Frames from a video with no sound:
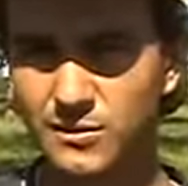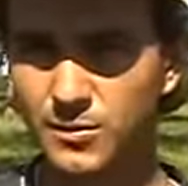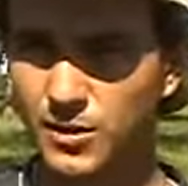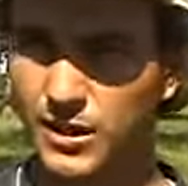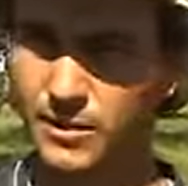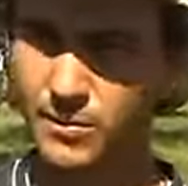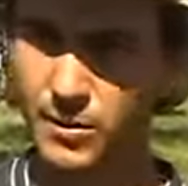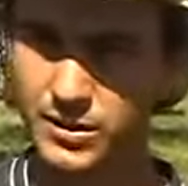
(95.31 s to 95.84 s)

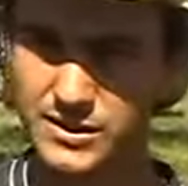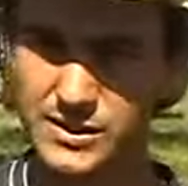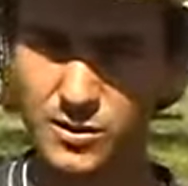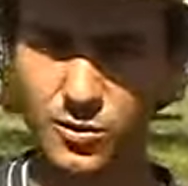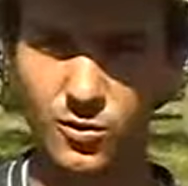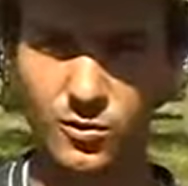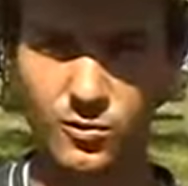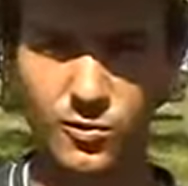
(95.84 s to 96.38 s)
porque pode
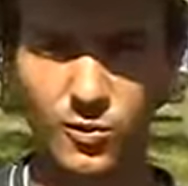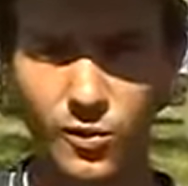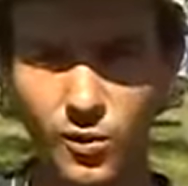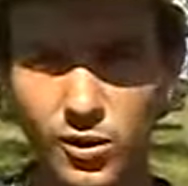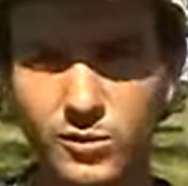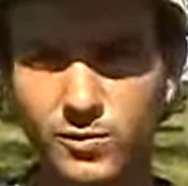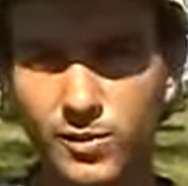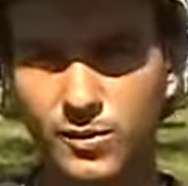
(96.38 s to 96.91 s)
ser um
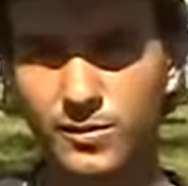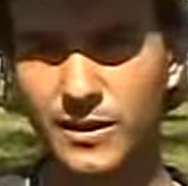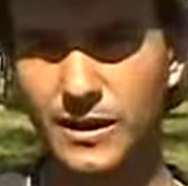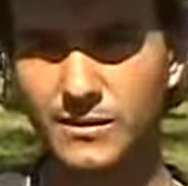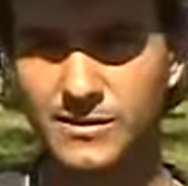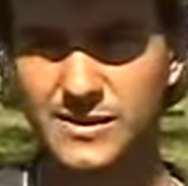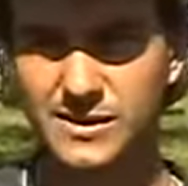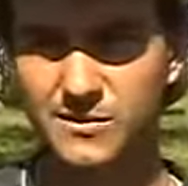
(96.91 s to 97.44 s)
outro
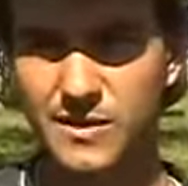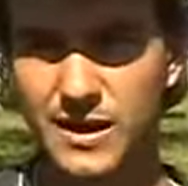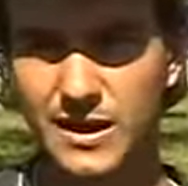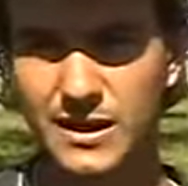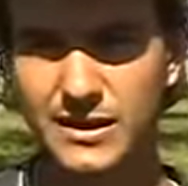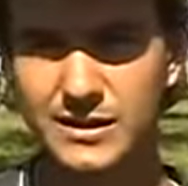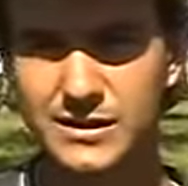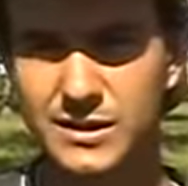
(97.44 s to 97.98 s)
problema
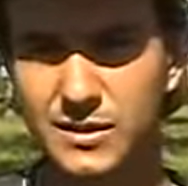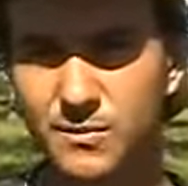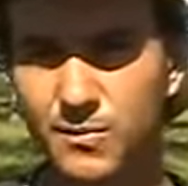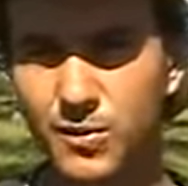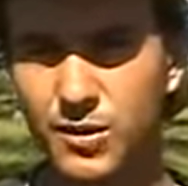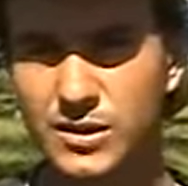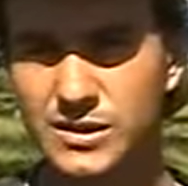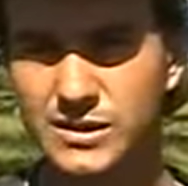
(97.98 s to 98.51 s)
semelhante que
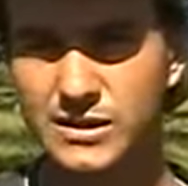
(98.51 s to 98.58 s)
pode